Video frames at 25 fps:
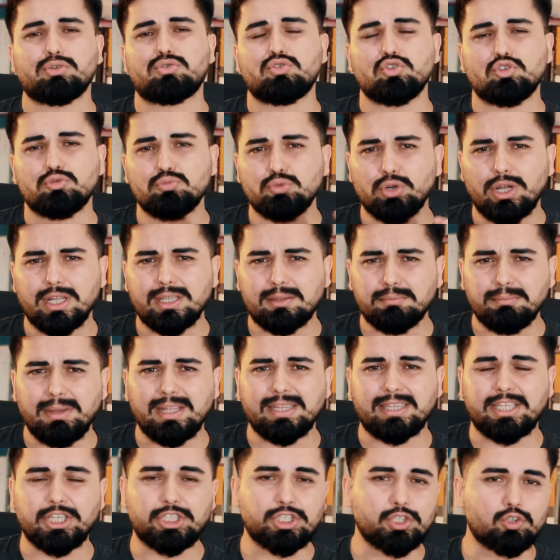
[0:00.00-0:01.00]
Biliyorsunuz Murat
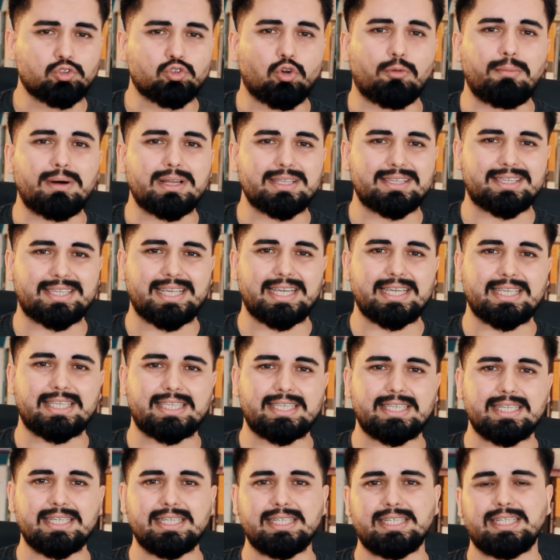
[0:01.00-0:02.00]
Menteş'in roman
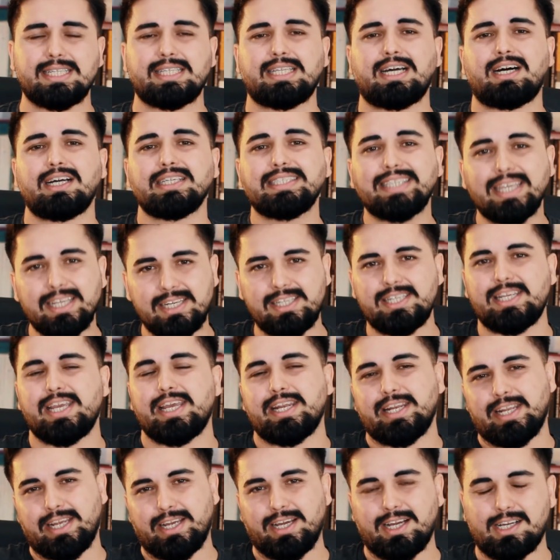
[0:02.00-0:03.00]
sayısı daha yeni
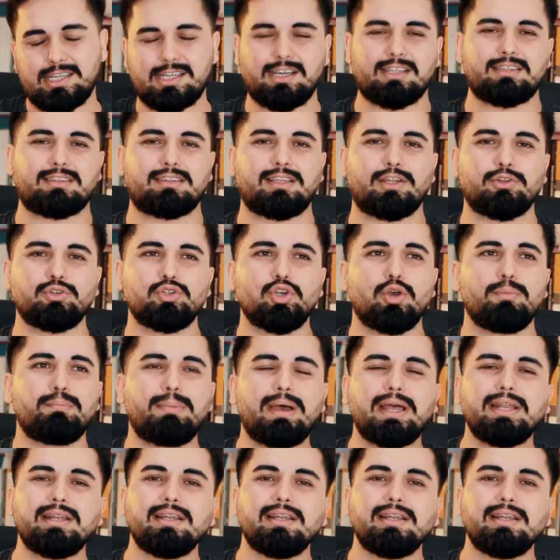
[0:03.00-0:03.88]
yeni katlanıyor.